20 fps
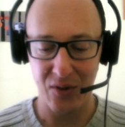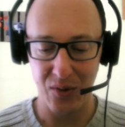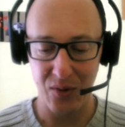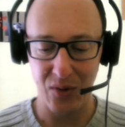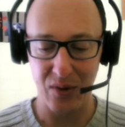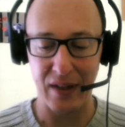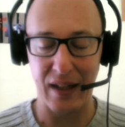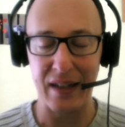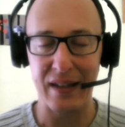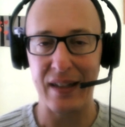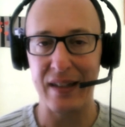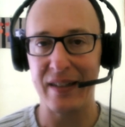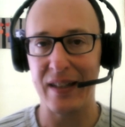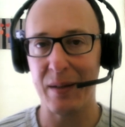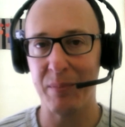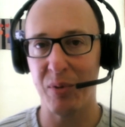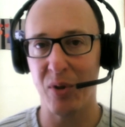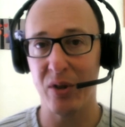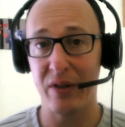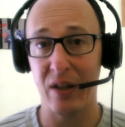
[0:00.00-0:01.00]
chose de très très
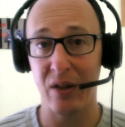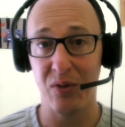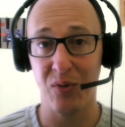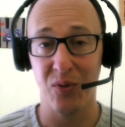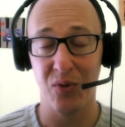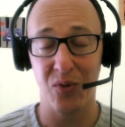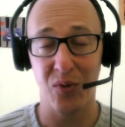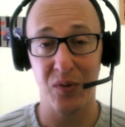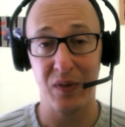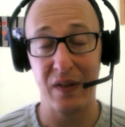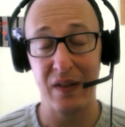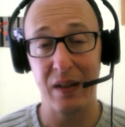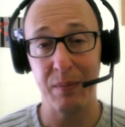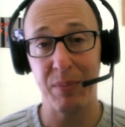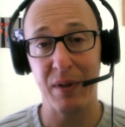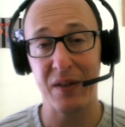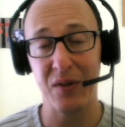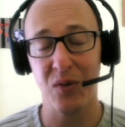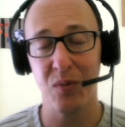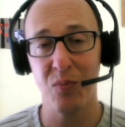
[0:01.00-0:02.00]
important à conscientiser
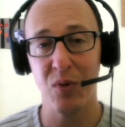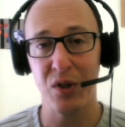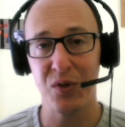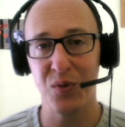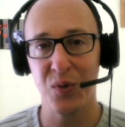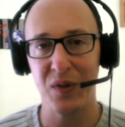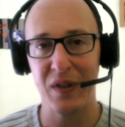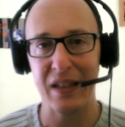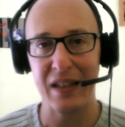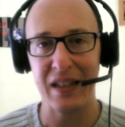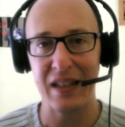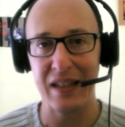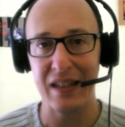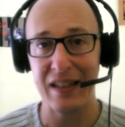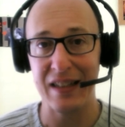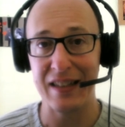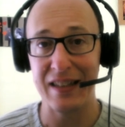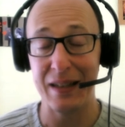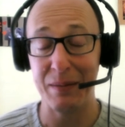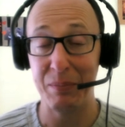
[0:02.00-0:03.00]
parce que moi je faisais
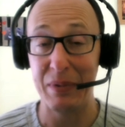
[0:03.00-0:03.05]
des,